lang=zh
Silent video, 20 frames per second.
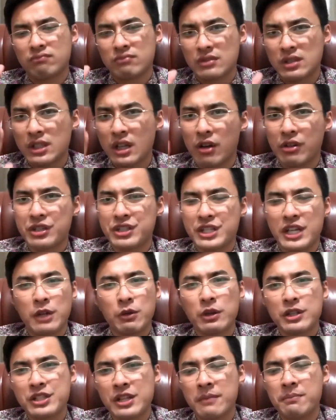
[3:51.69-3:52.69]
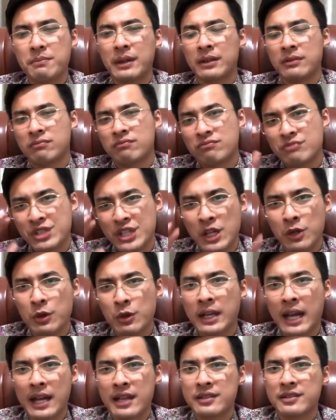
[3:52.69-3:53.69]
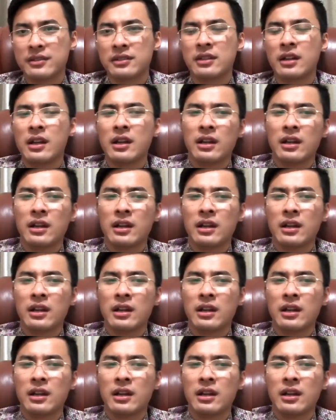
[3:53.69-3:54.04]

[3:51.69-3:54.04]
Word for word: 要节约成本、节约开支，